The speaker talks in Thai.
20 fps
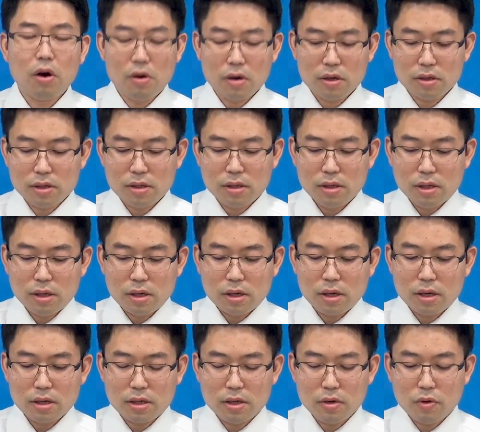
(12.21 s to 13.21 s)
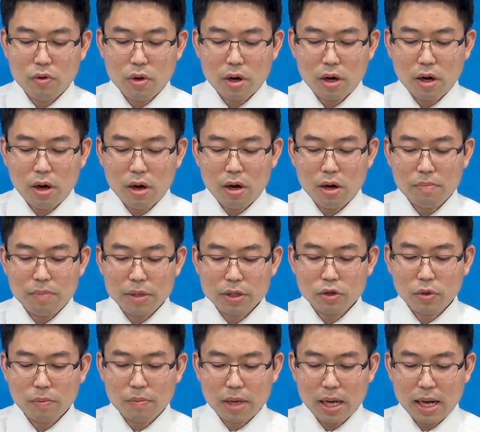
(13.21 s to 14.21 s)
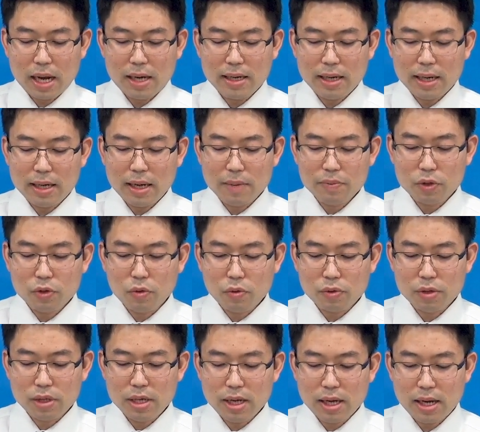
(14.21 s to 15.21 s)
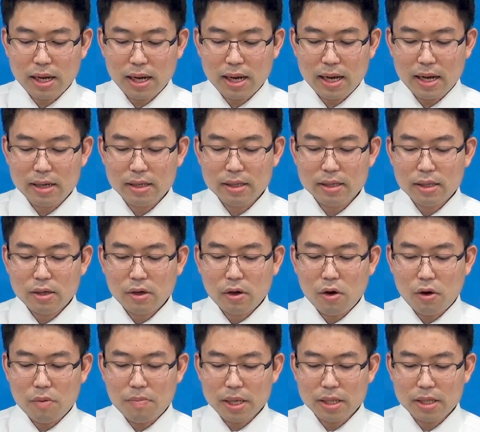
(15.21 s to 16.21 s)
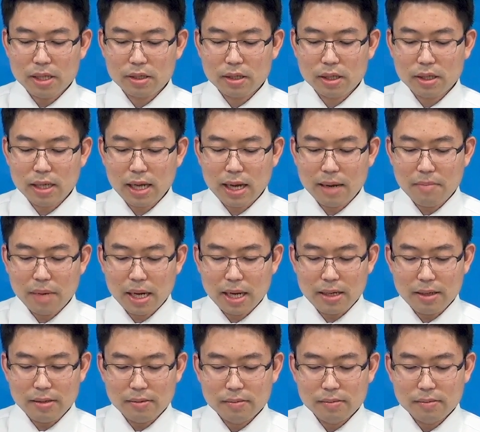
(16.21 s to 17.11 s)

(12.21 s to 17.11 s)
12ก็คือหัวข้อประสบการณ์และรับสุขเนื้อหาของพันธสัญญาใหม่